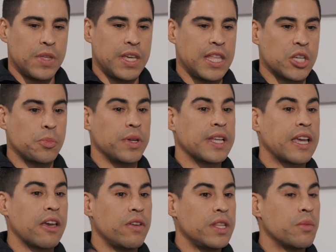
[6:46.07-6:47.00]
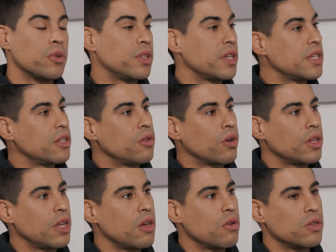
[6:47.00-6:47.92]
Y después de que vinimos de ese
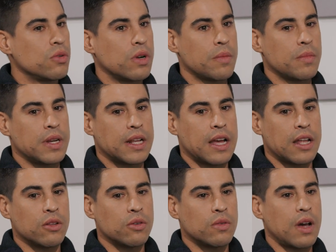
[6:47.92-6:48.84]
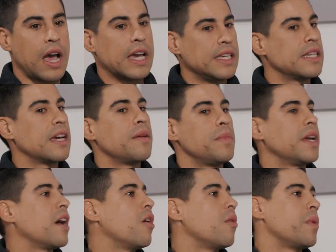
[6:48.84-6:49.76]
torneo de suramericano, ahí ya
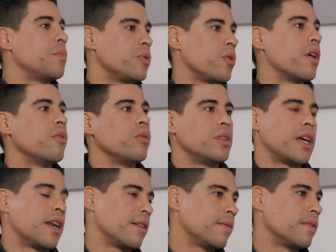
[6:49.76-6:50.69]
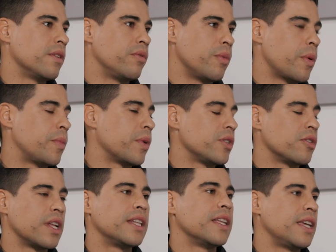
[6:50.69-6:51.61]
Envigado me puso a debutar. Oh. Fútbol
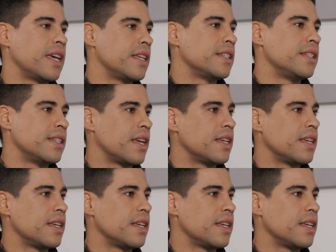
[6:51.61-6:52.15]
profesional, tenía 16